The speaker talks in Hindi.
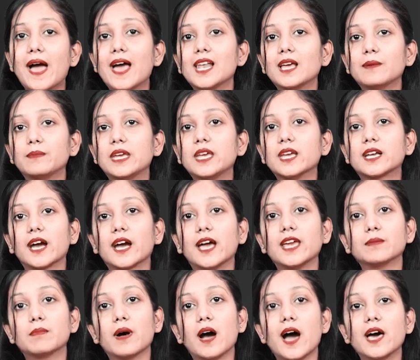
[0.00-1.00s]
पहले भी
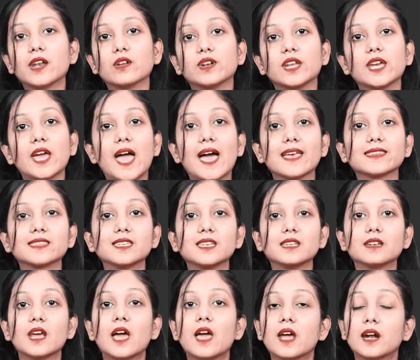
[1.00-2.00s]
कई बार उन्हें ऐसी
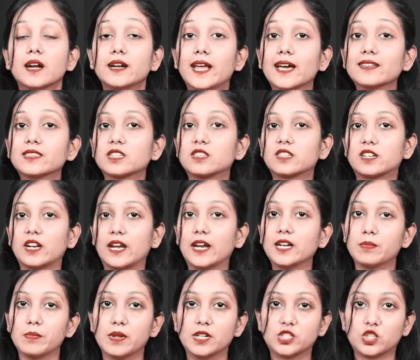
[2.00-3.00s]
डेथ
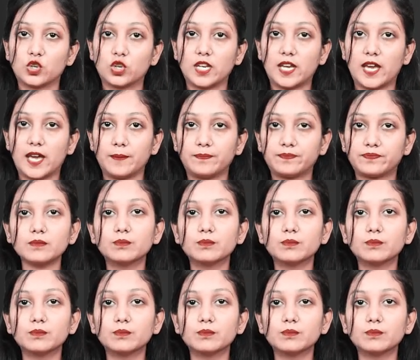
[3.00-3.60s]
थ्रेट मिल चुकी है